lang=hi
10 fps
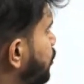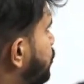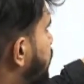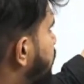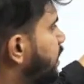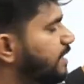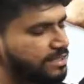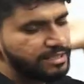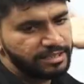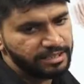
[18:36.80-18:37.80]
यूज करते हैं
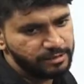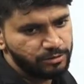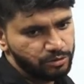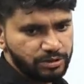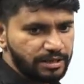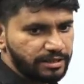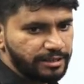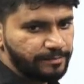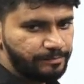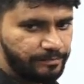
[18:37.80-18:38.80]
डीसी सीरीज यूज करते हैं